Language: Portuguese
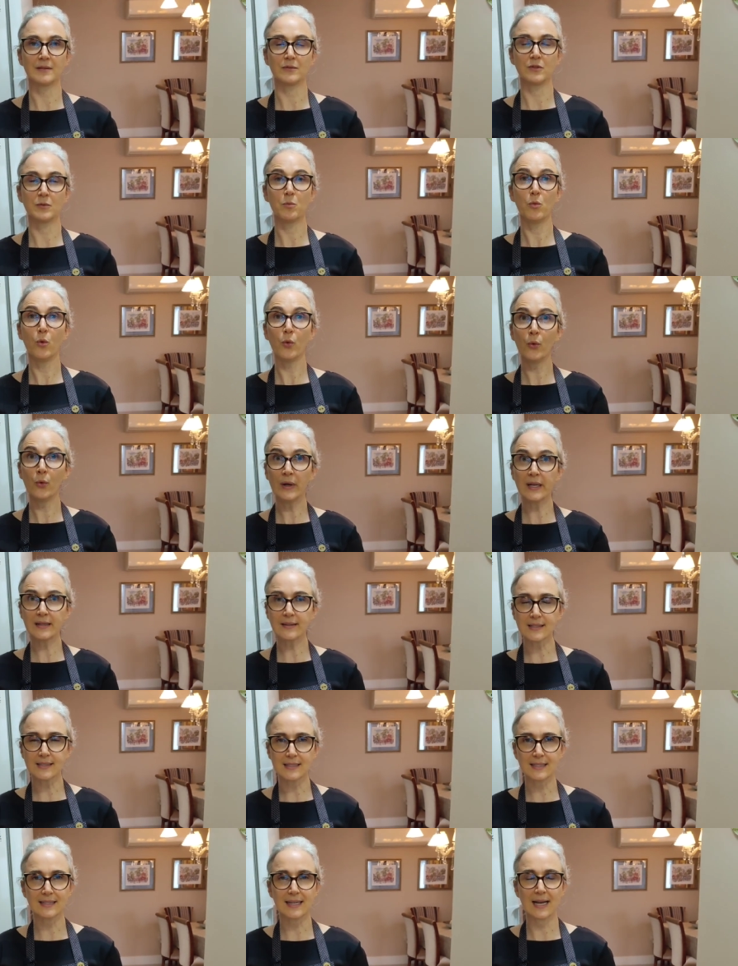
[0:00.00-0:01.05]
em
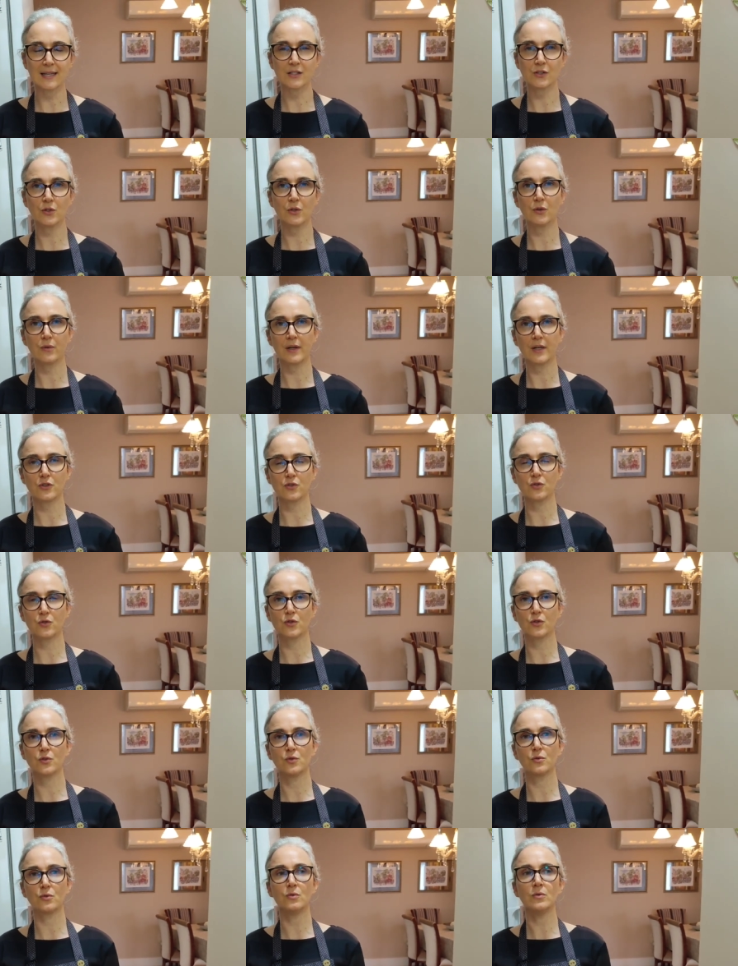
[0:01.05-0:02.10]
muitas cidades do Rio Grande do
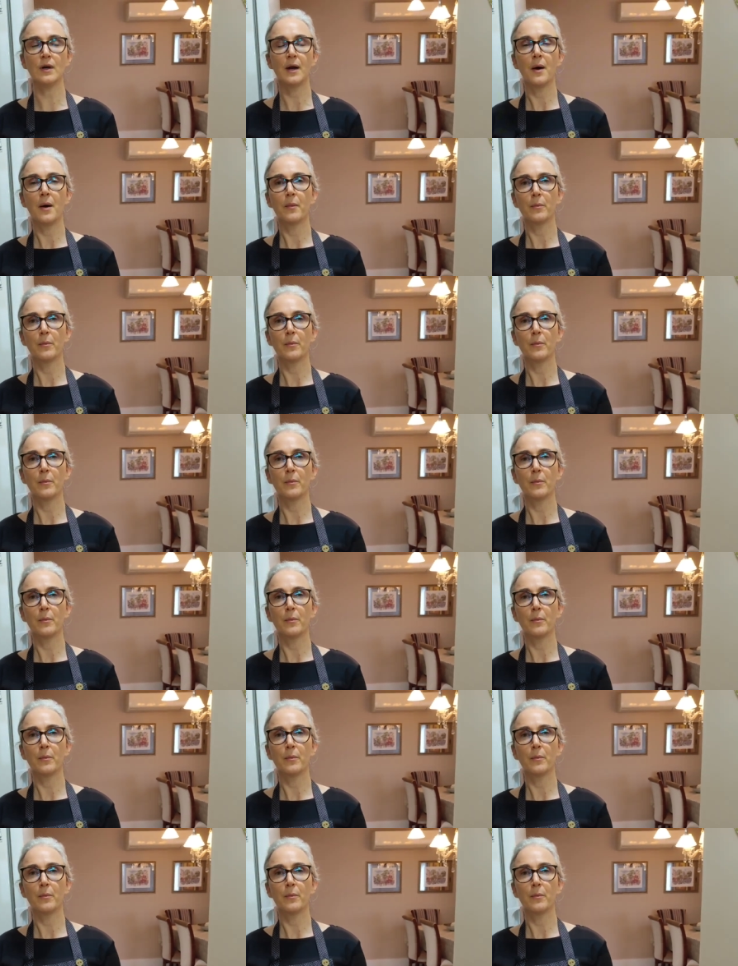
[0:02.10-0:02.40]
Sul